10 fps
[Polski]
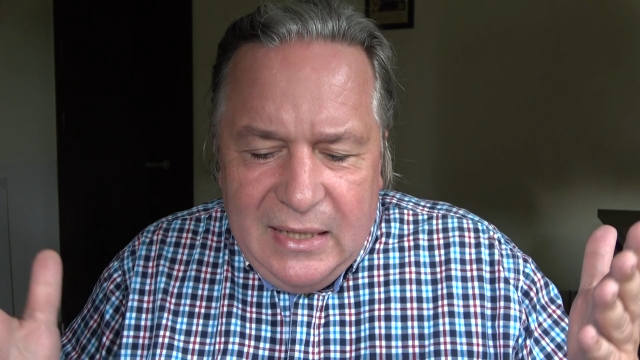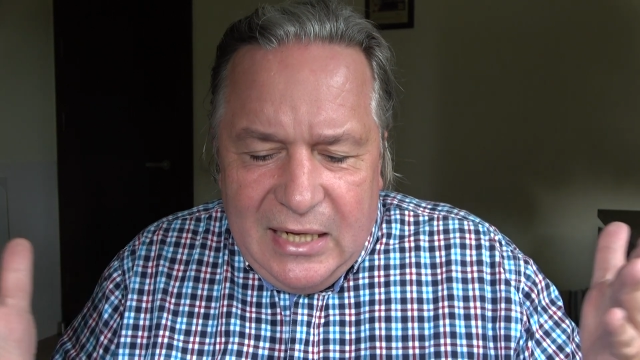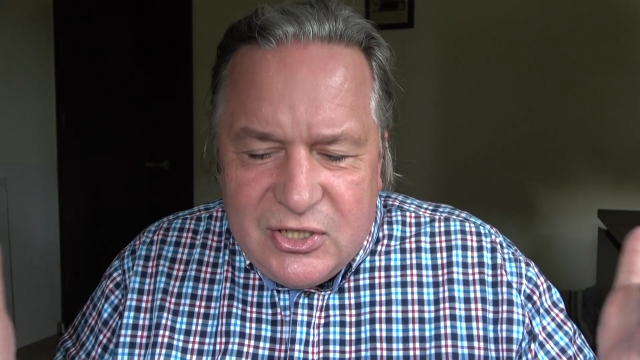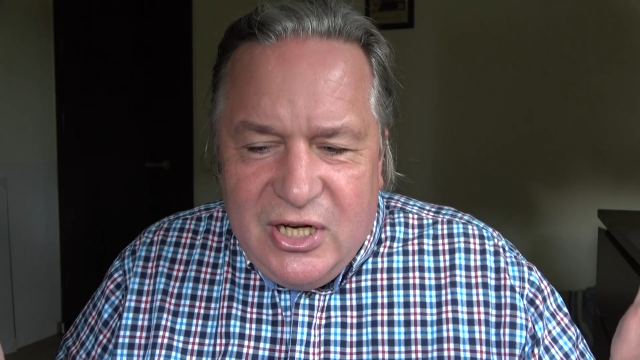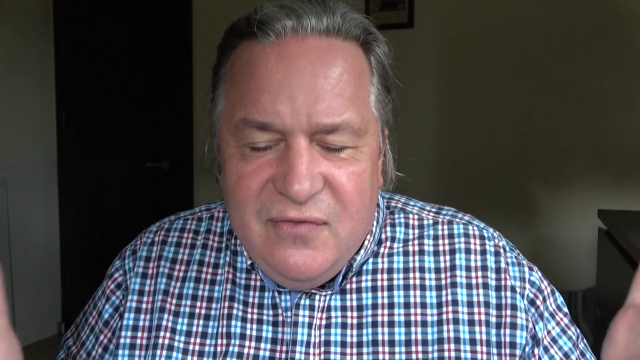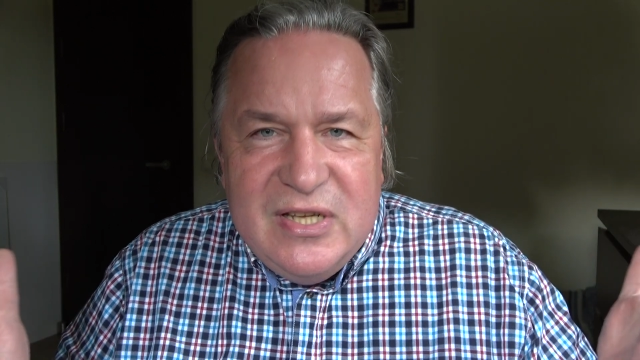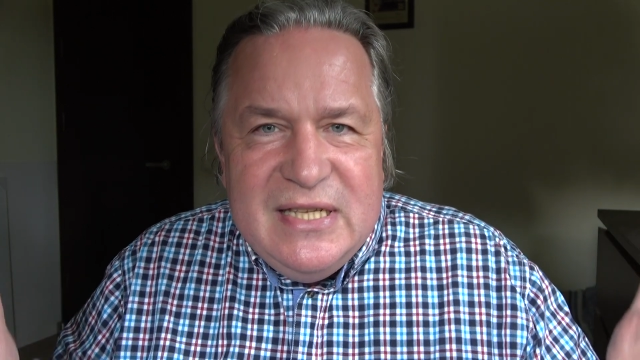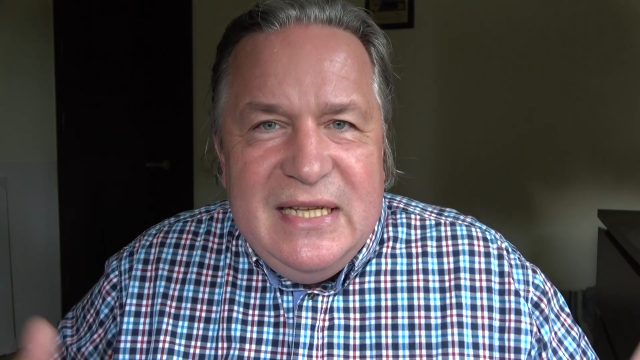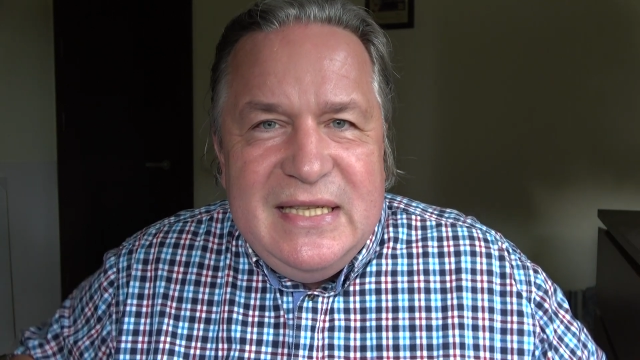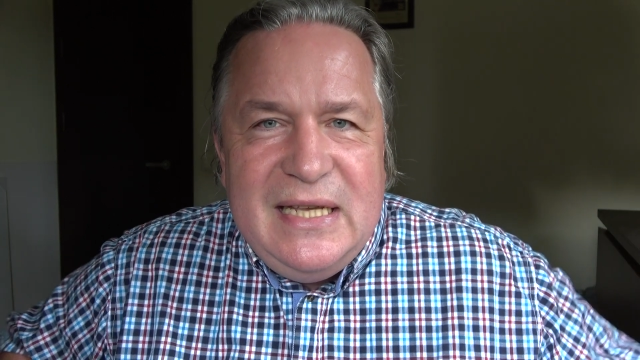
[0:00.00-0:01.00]
nasze
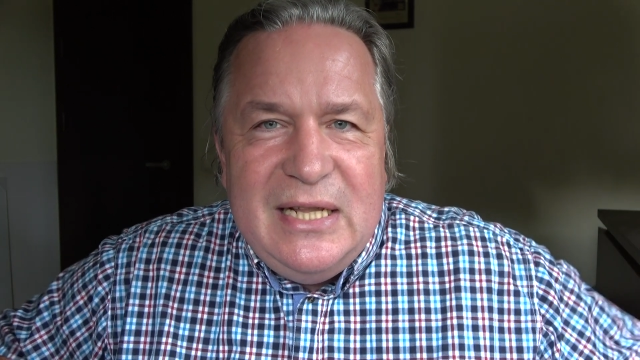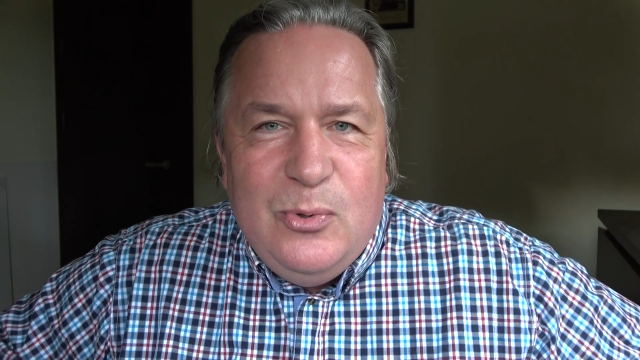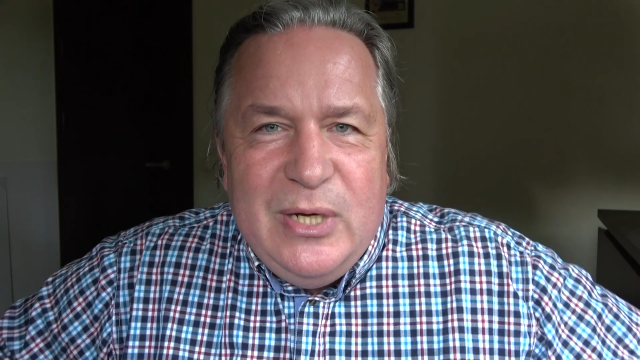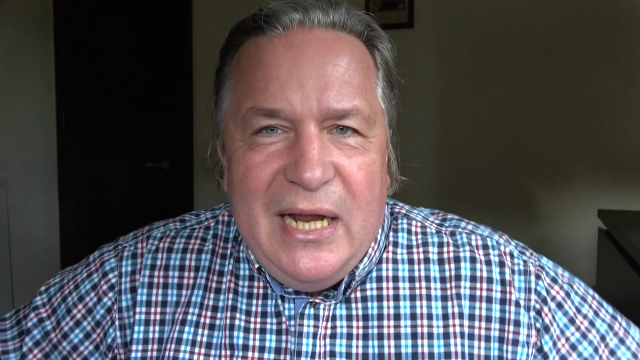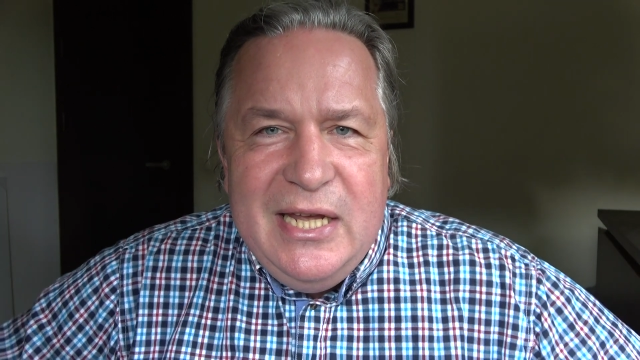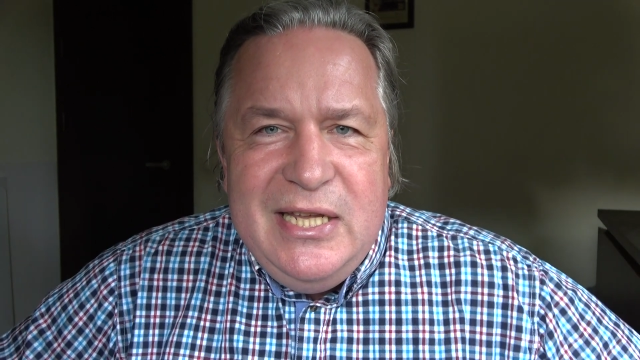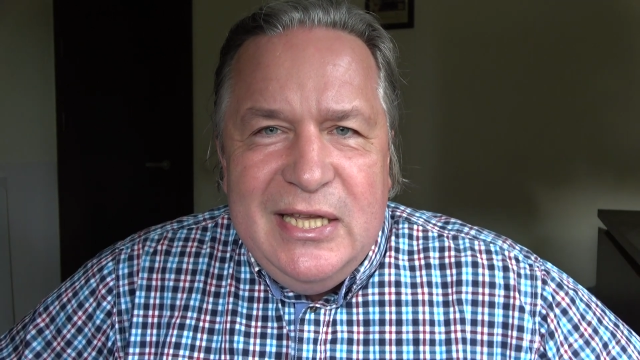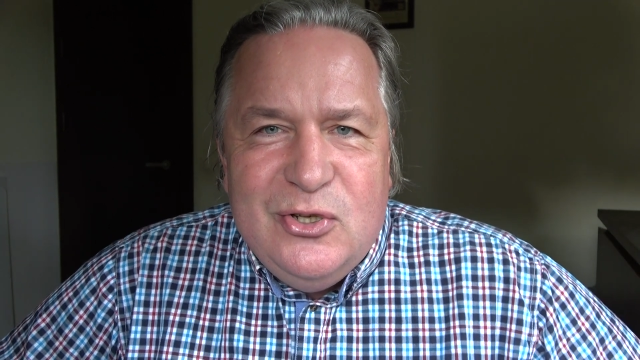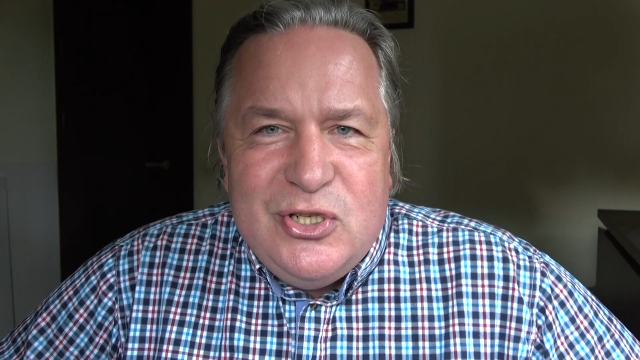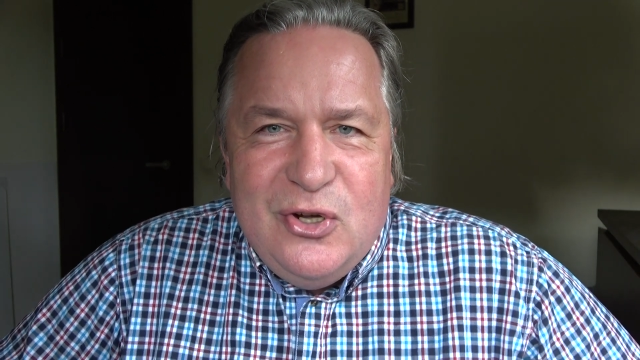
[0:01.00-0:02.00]
inwestycje na
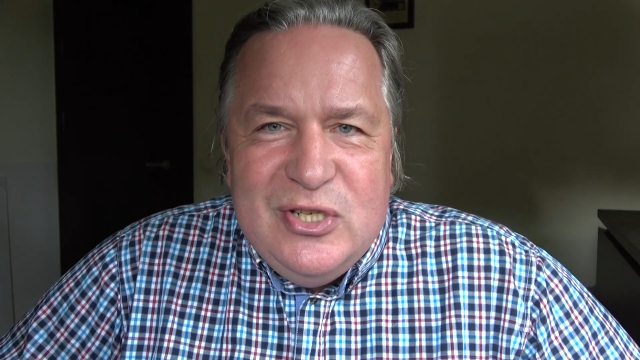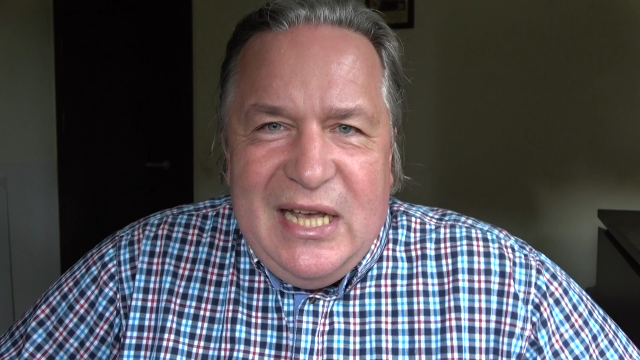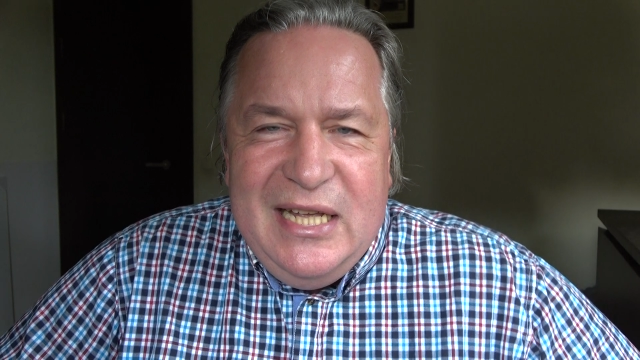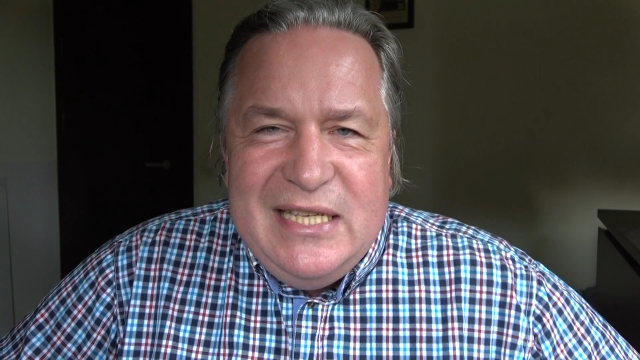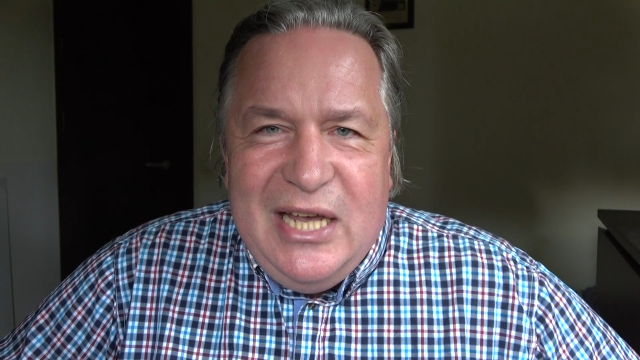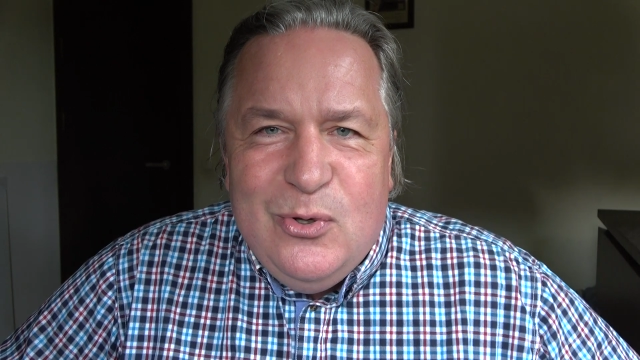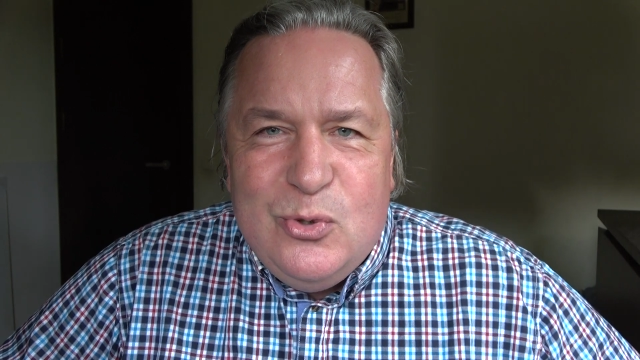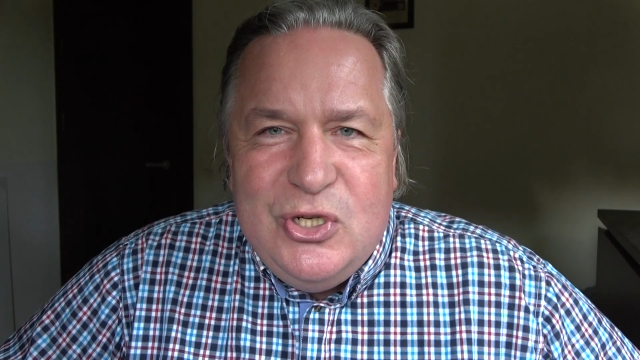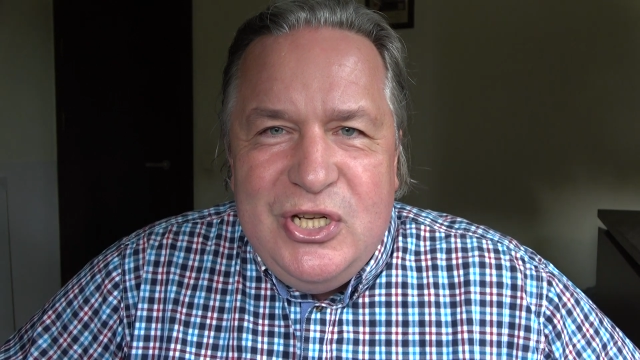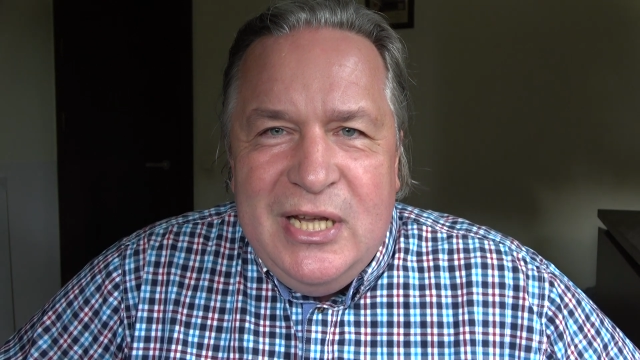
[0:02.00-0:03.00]
Ukrainie, do czego zachęcają
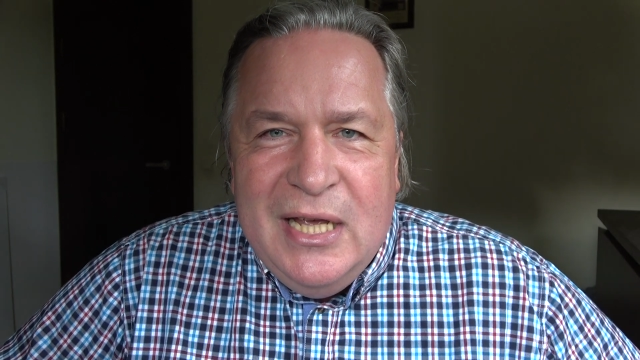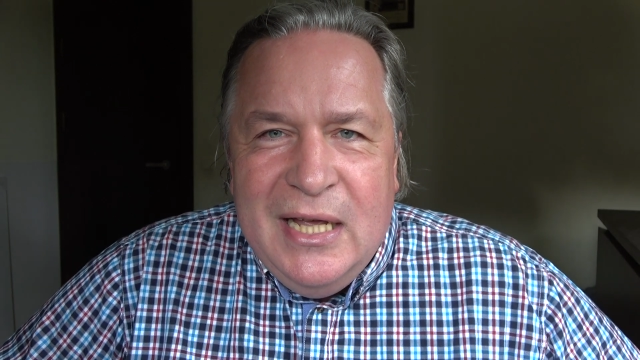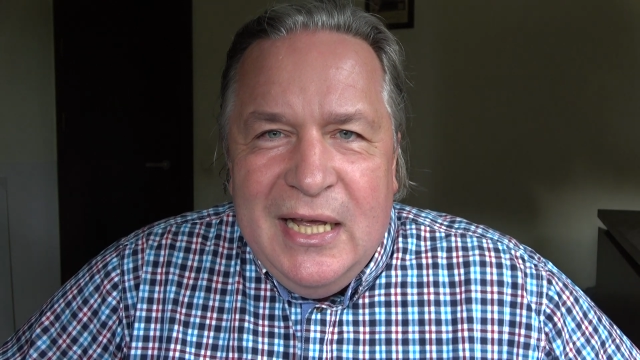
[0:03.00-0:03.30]
różni